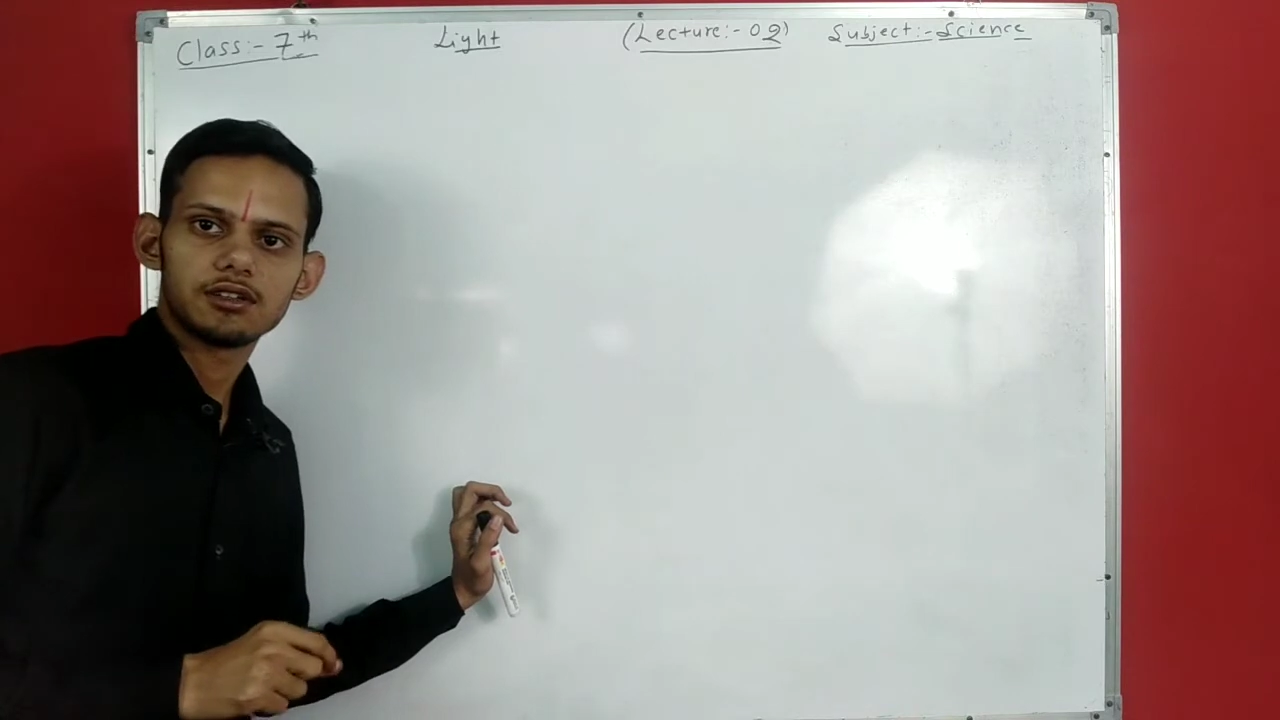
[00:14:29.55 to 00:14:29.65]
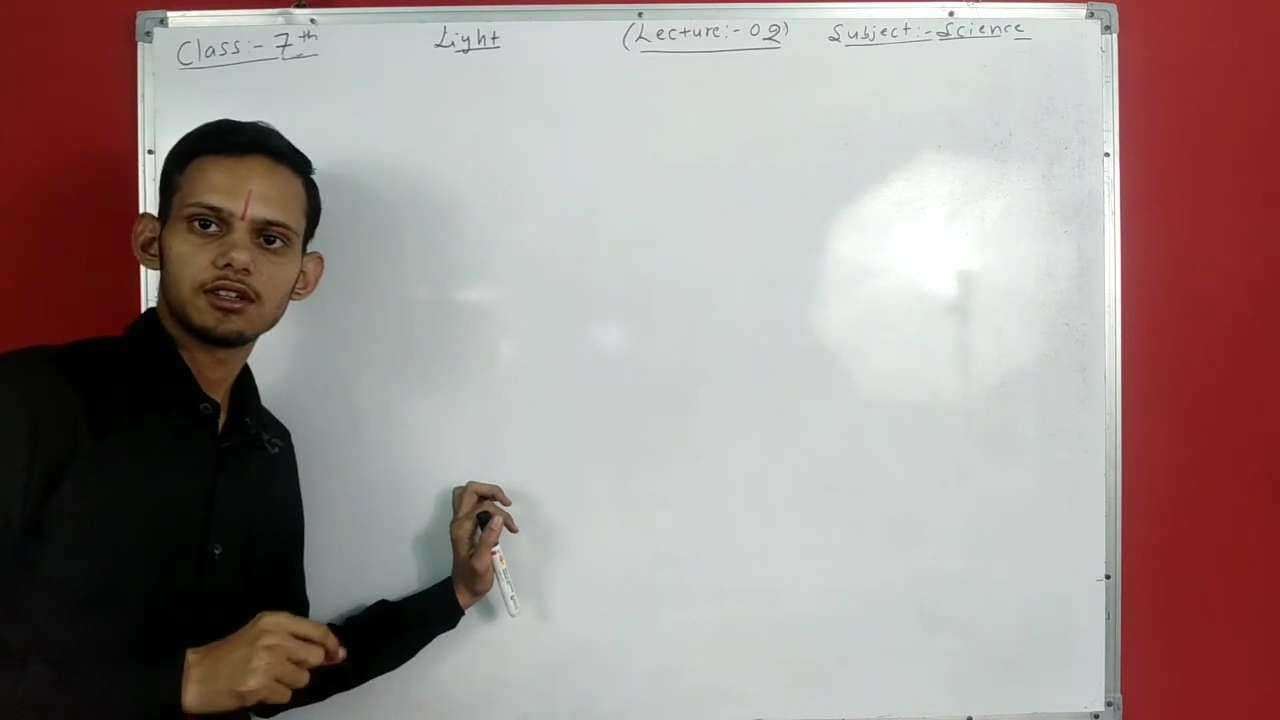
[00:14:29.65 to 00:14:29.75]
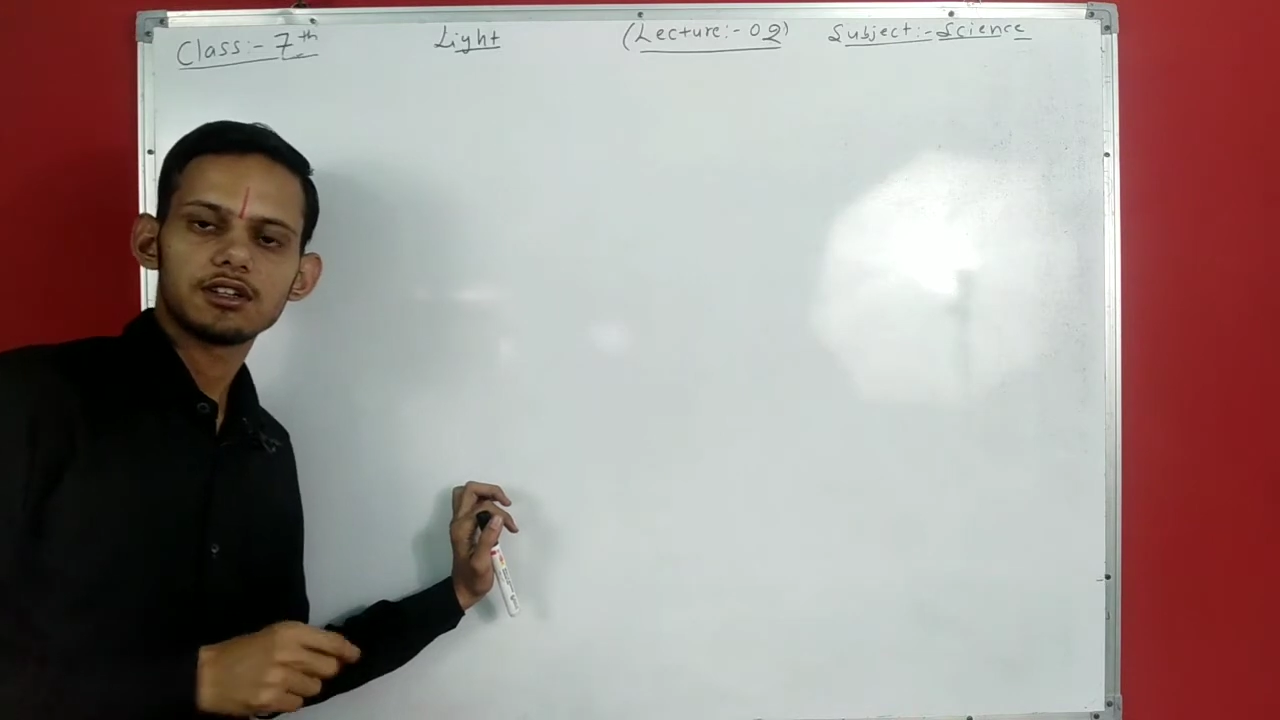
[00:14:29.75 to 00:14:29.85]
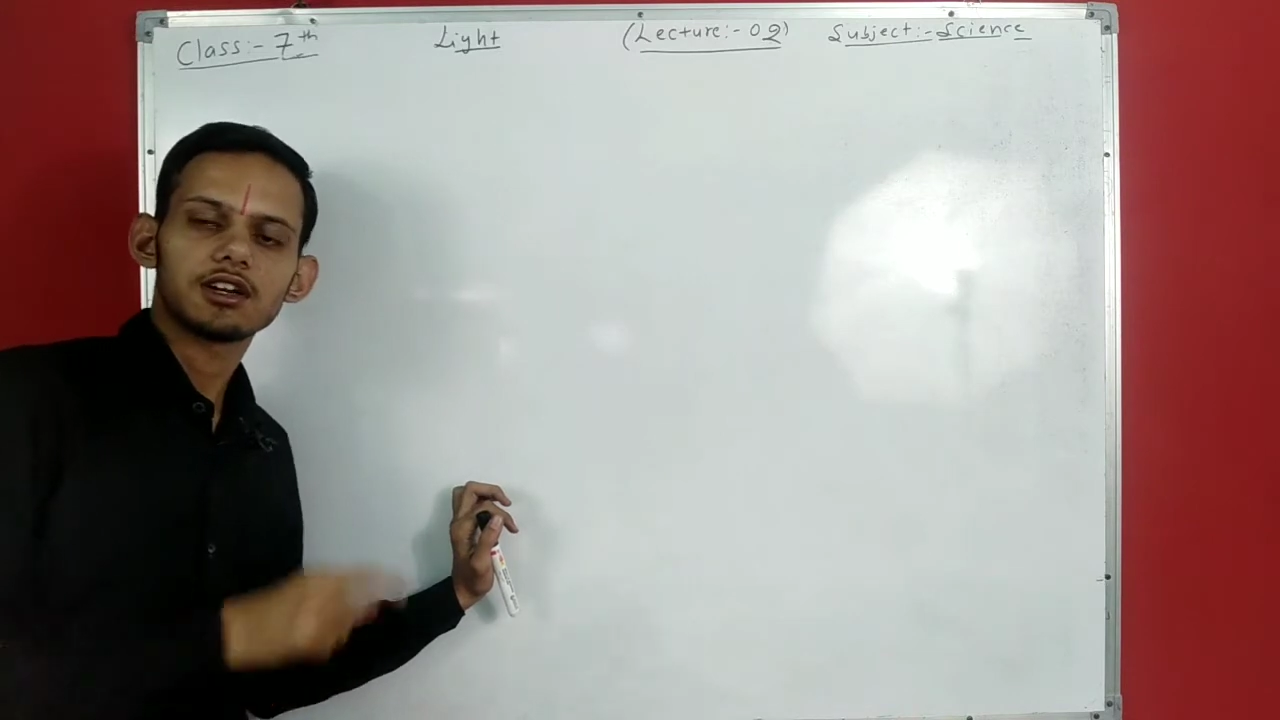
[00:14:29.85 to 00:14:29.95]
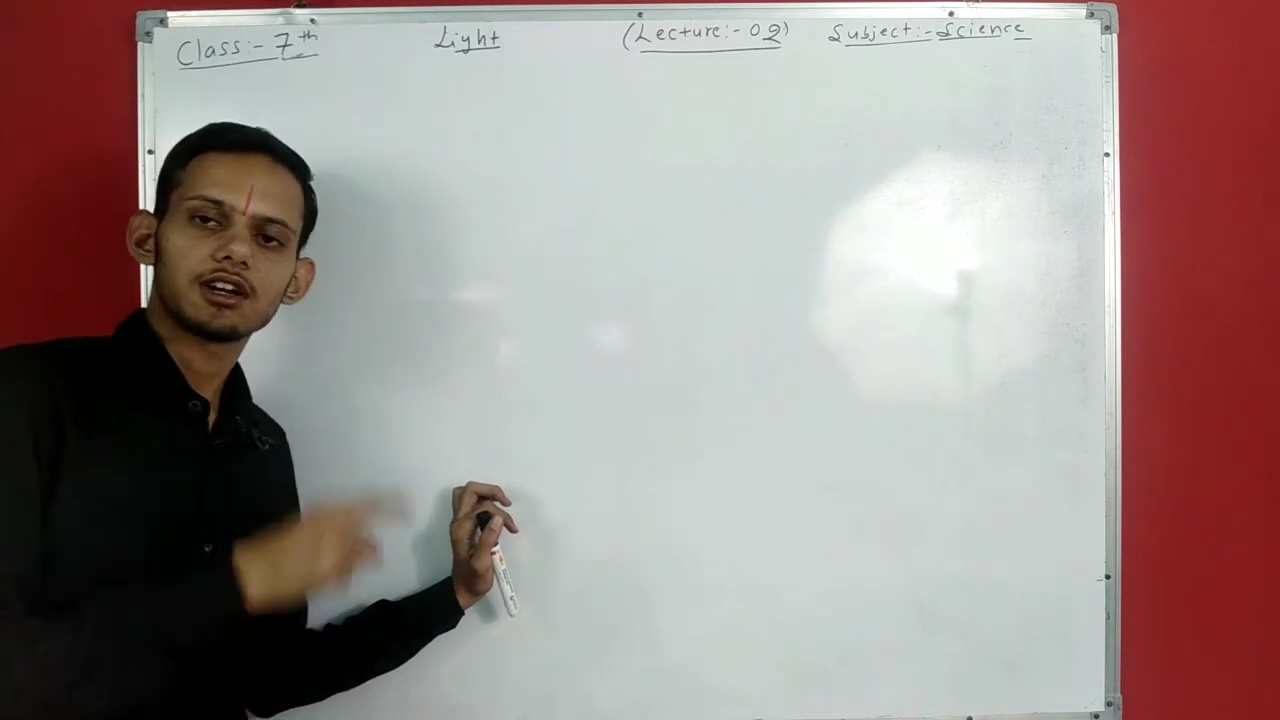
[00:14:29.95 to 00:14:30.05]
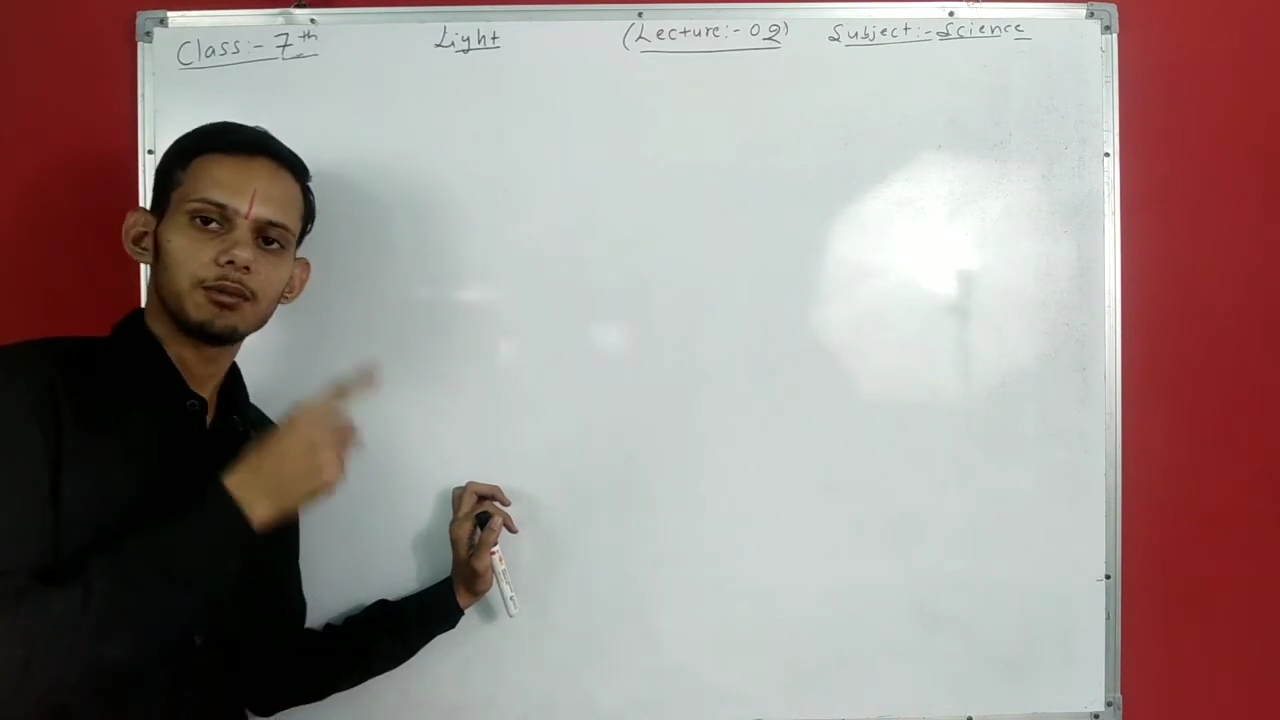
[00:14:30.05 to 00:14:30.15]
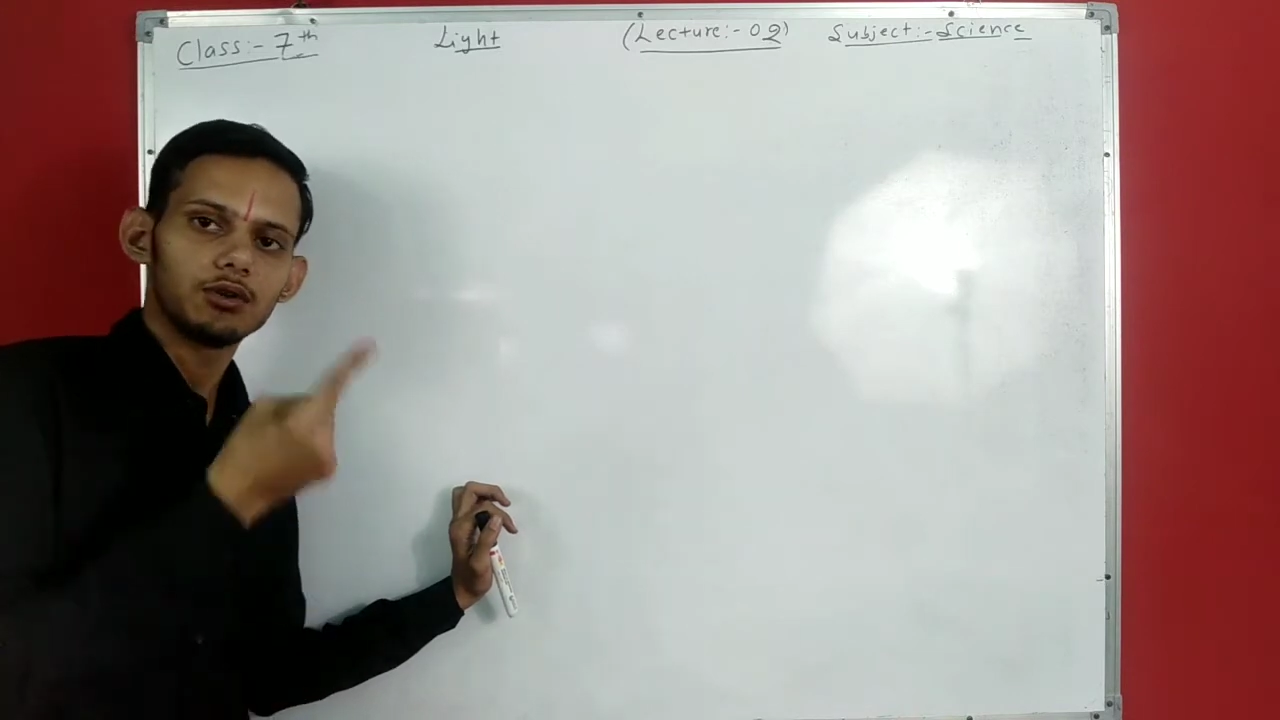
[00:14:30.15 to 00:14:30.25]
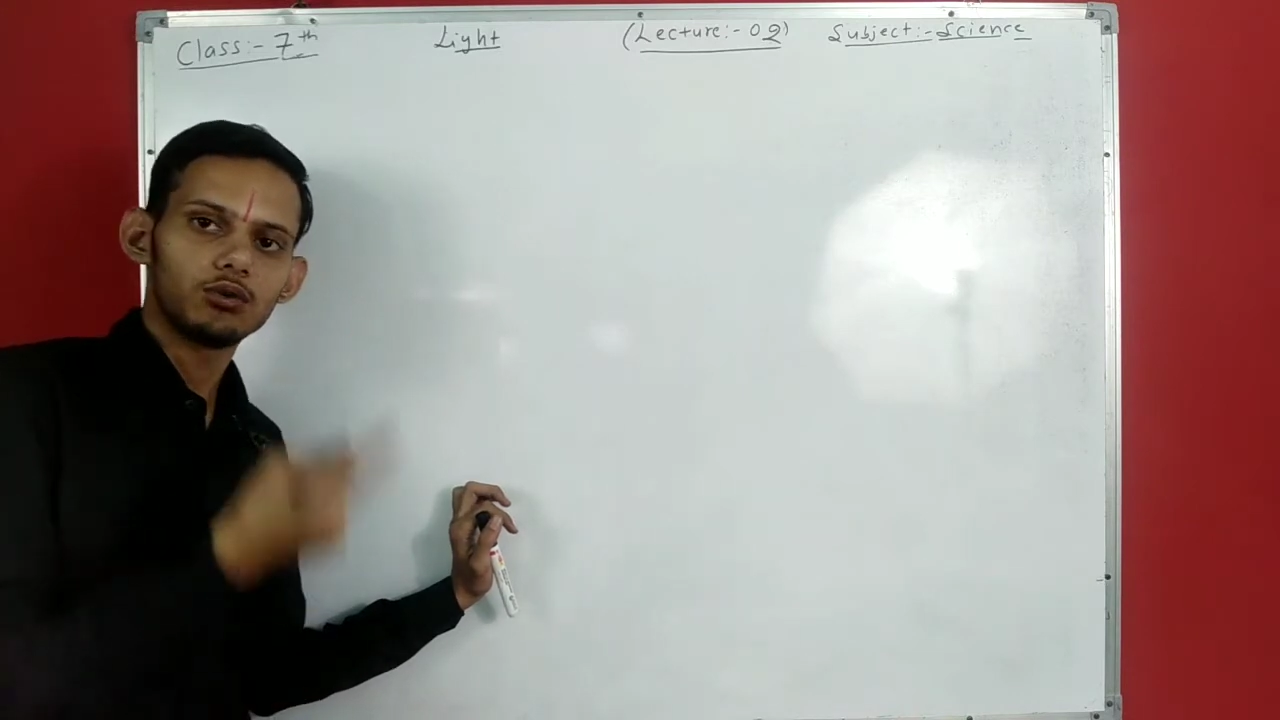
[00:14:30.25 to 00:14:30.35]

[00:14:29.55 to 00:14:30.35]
ठीक है कभी